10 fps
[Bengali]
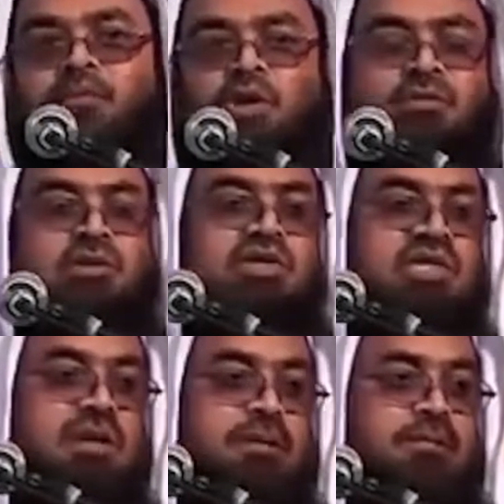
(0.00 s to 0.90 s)
দফ
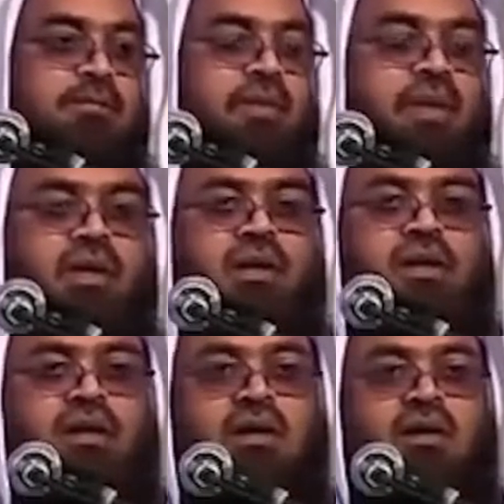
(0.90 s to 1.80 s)
হচ্ছে
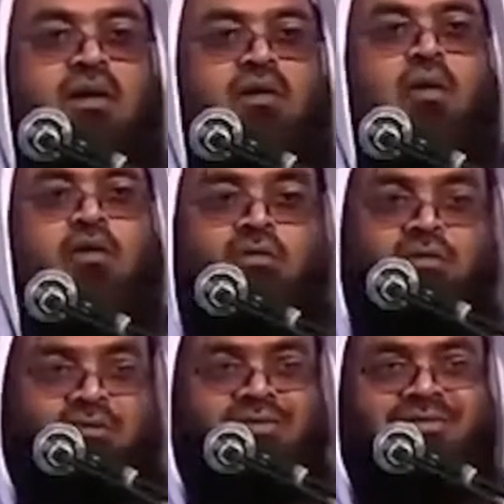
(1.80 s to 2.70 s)
ডোল
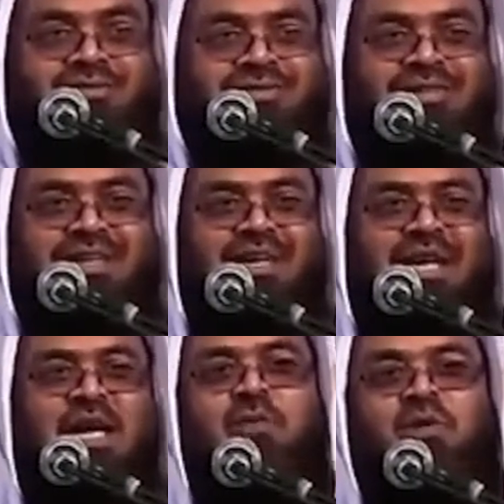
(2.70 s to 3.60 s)

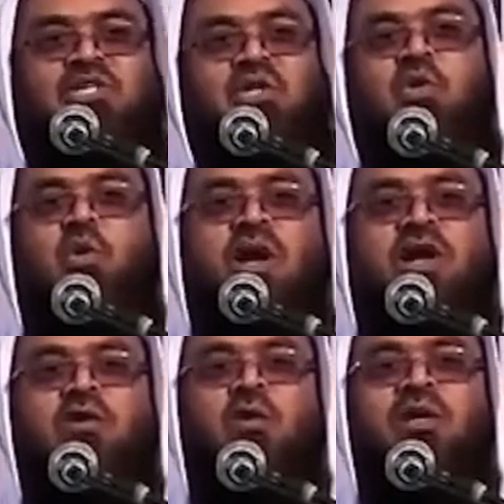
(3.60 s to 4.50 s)
এক পাশে খোলা
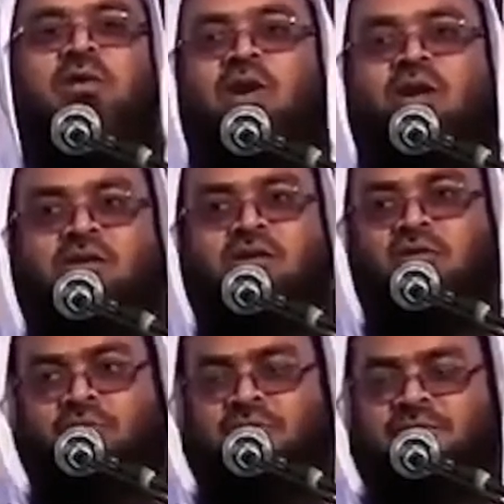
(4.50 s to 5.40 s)
ডোলকে বলা হয়
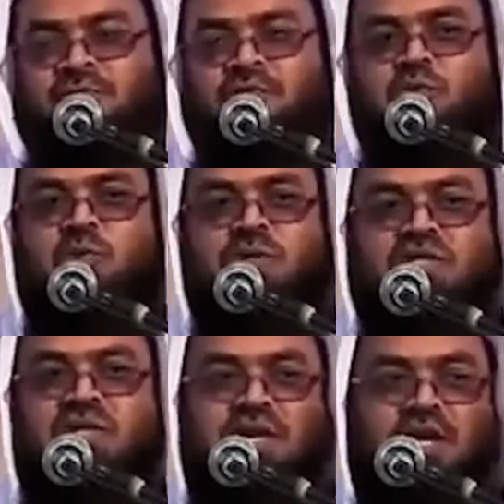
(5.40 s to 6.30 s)
দফ দুই
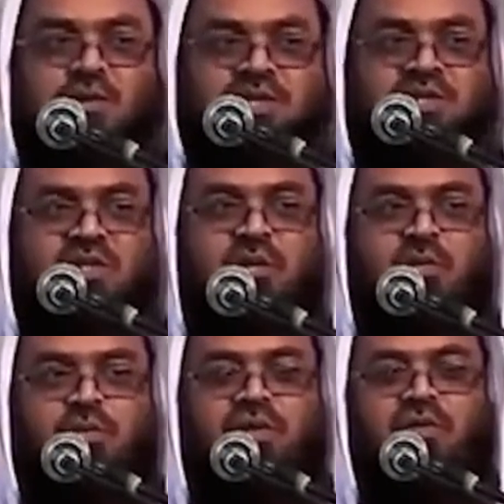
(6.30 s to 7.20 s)
পাশে না এক পাশে দিয়ে
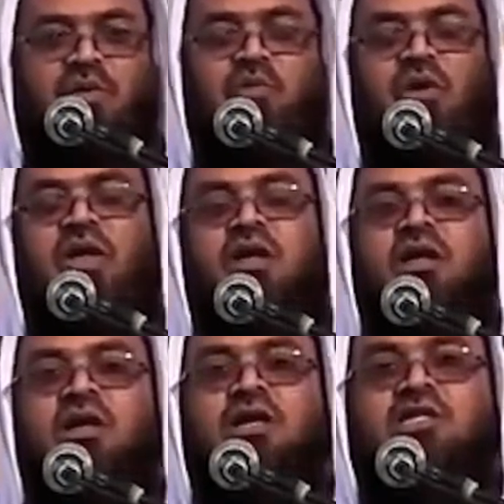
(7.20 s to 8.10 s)
পিঠে পিঠে খোলা
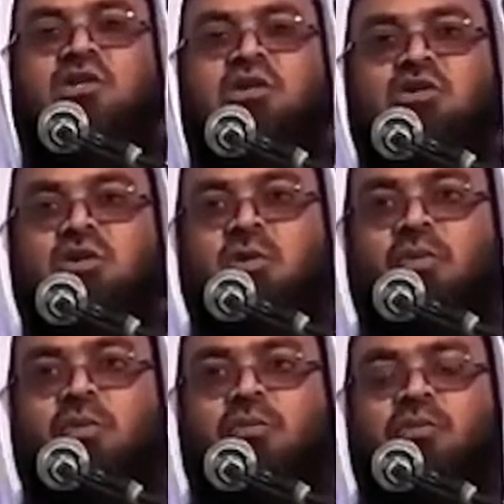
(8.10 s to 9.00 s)
এই জন্য ডব
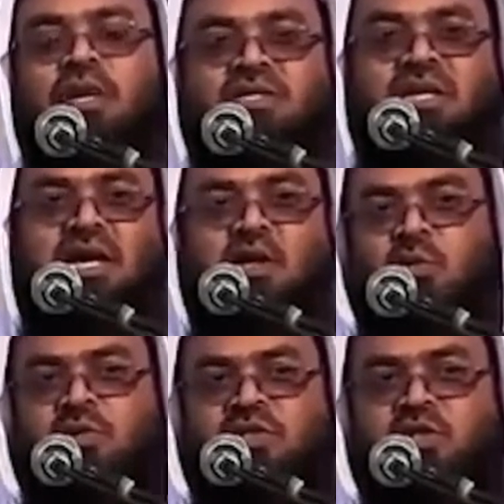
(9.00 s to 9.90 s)
বাজায়
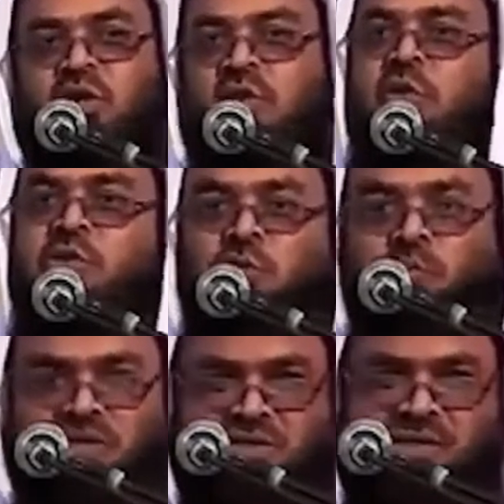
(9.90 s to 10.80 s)
আরব দেশেও এখনও ডব
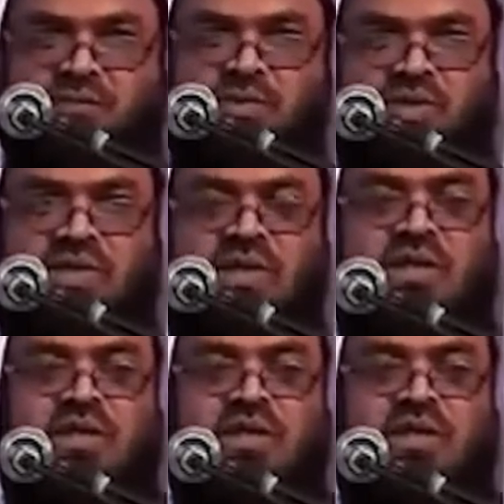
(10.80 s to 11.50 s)
বাজে বিয়েতে